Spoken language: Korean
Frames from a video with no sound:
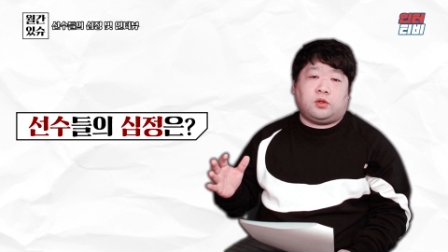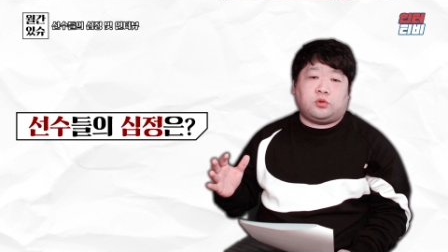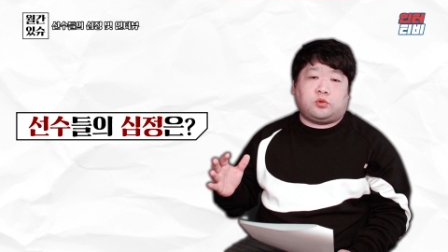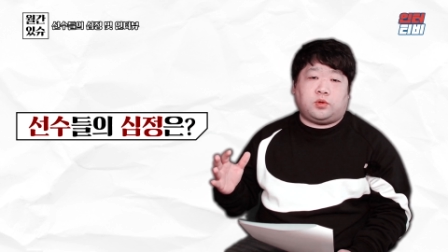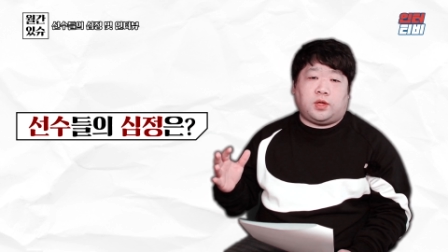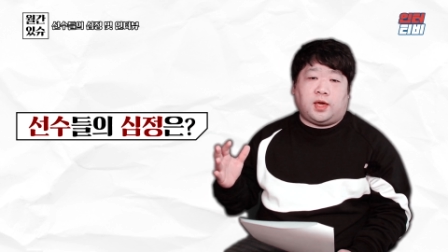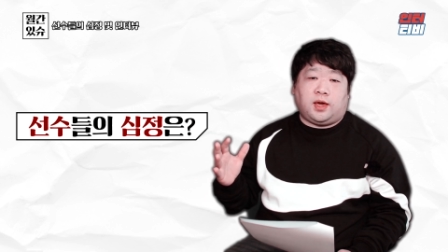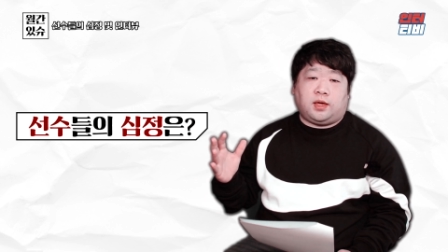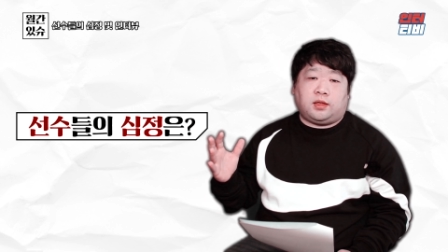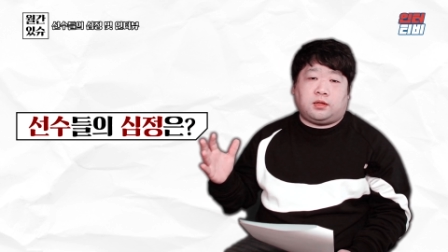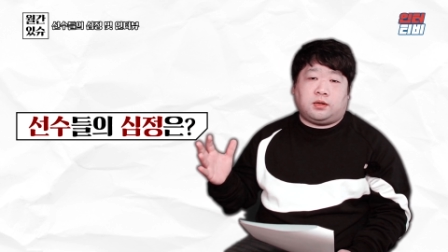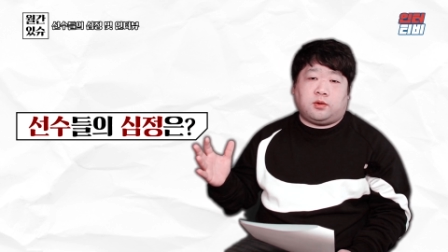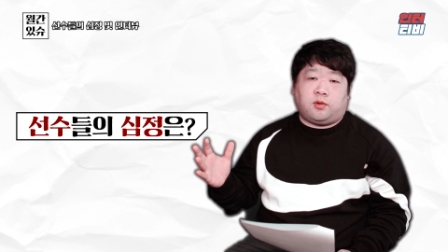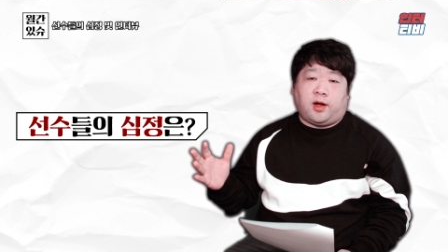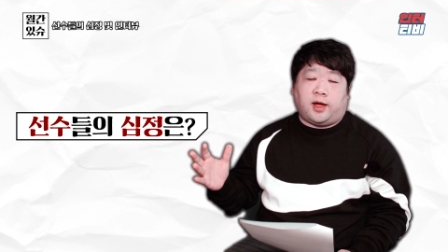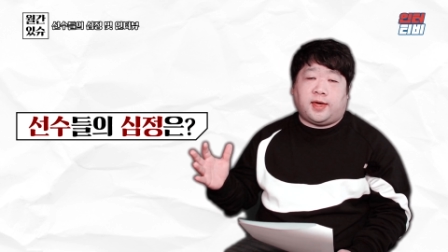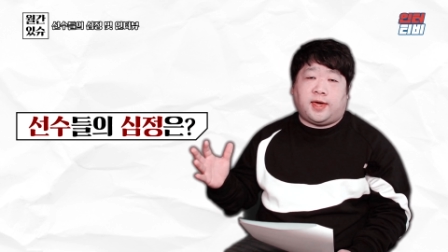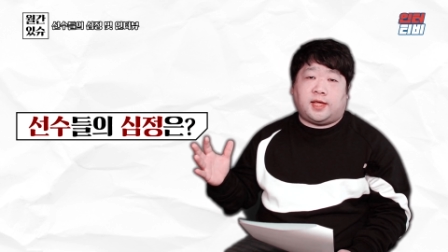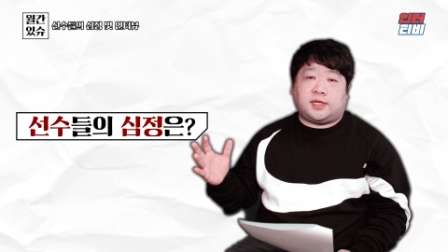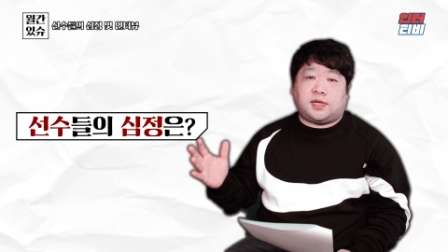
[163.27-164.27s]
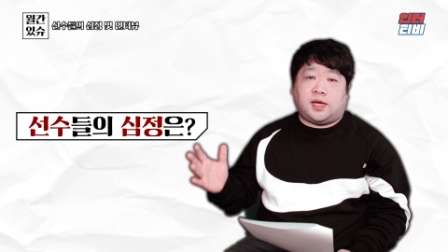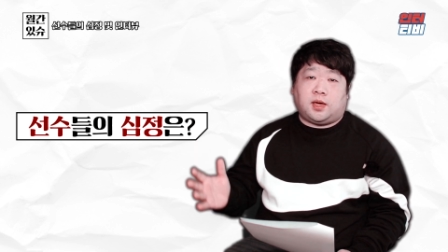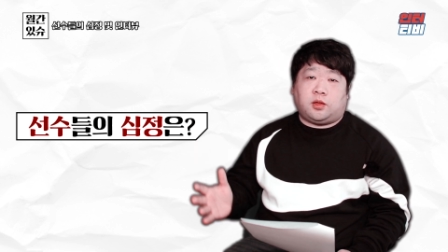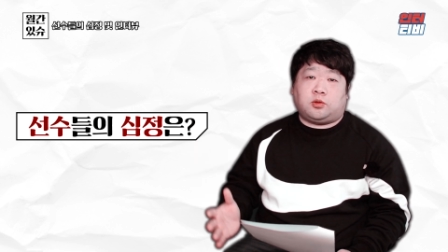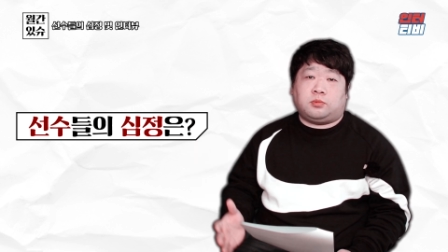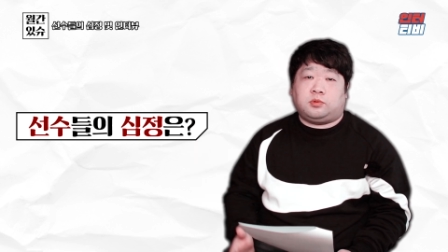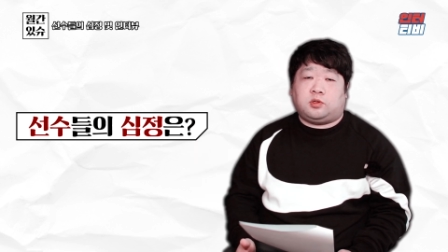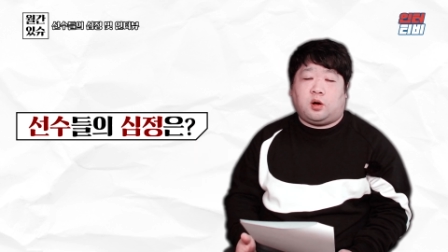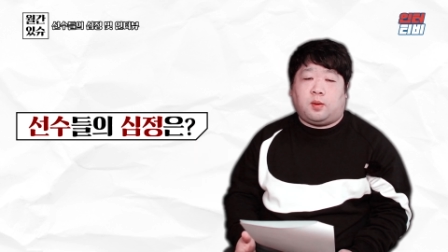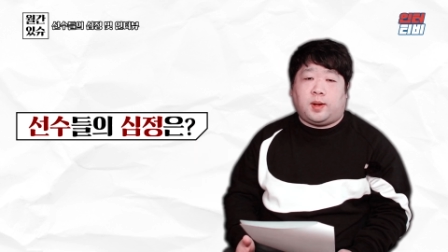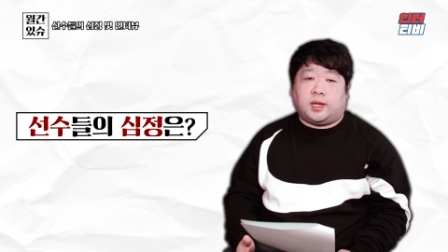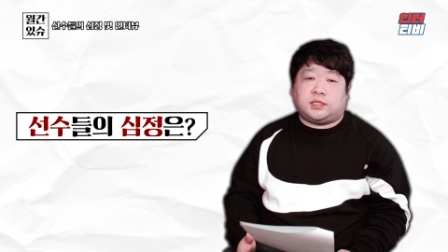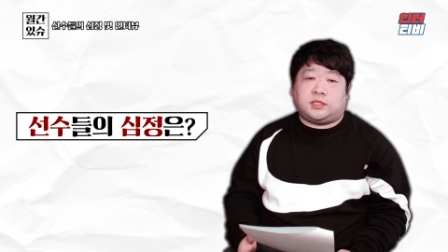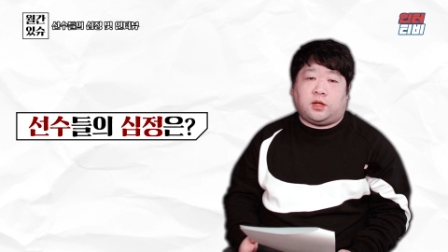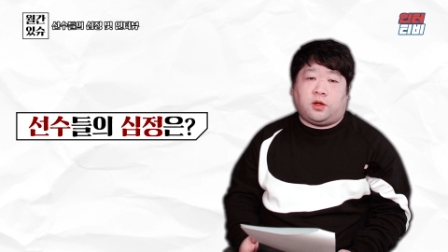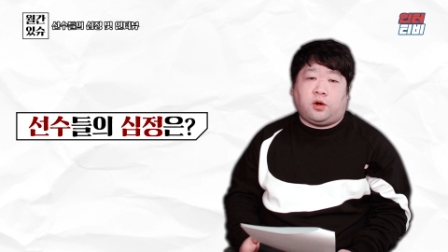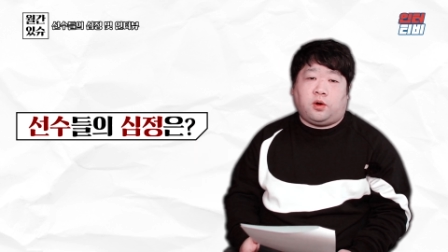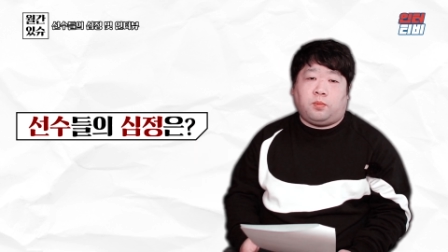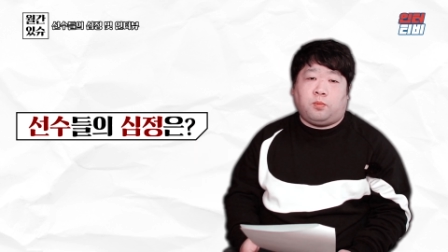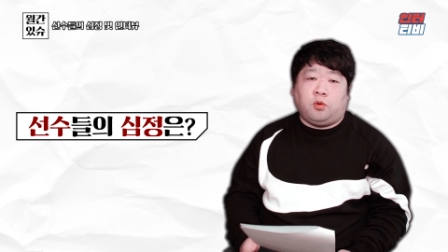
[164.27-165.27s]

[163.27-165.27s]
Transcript: 또 얘기들 관계자 얘기 좀 들어봤어요.